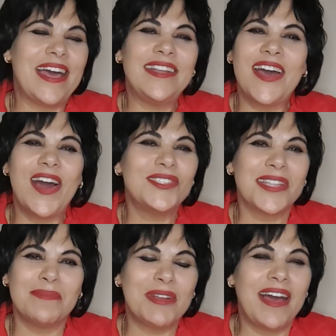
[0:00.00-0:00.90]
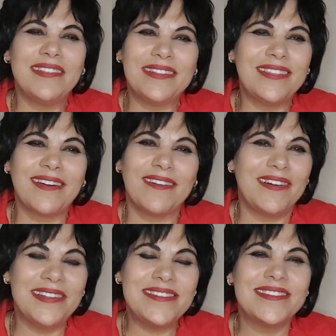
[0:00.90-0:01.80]
انا اشطر من حضرتك
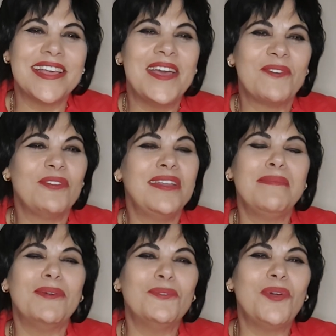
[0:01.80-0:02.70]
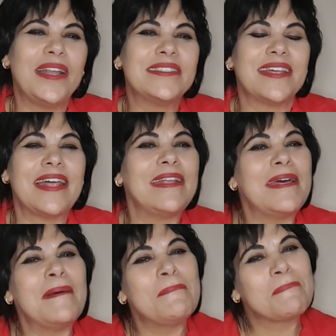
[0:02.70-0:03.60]
خالص كل اللي بقوله علشان
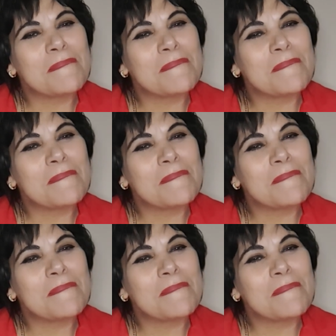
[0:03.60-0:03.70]
انا